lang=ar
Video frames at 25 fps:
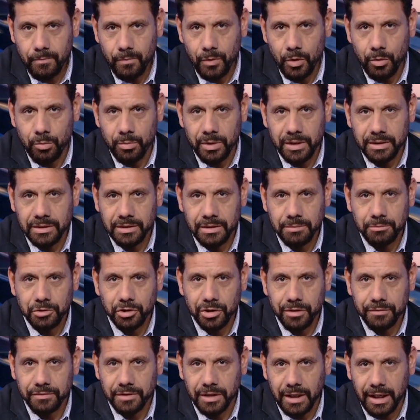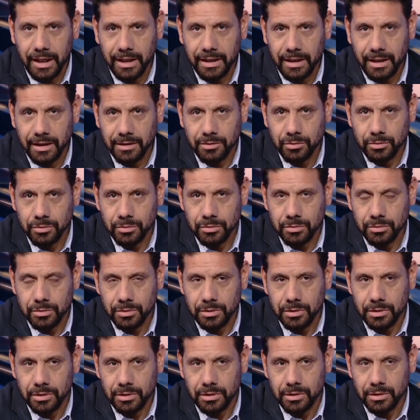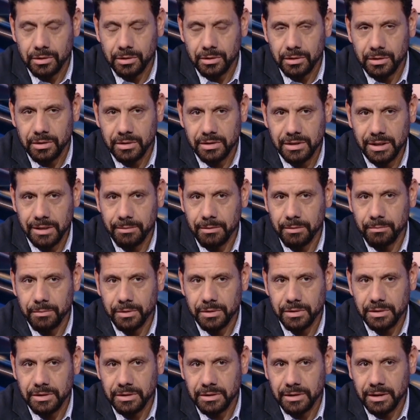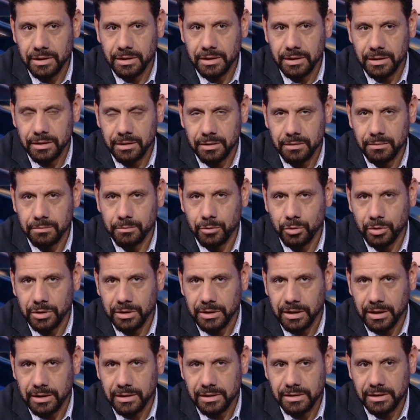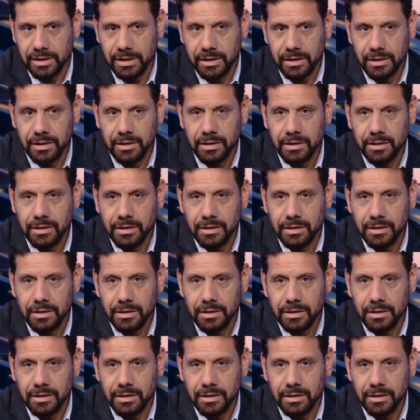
وما قدمش افضل حاجه عنده آه، لسبب بسيط انا ممكن احسها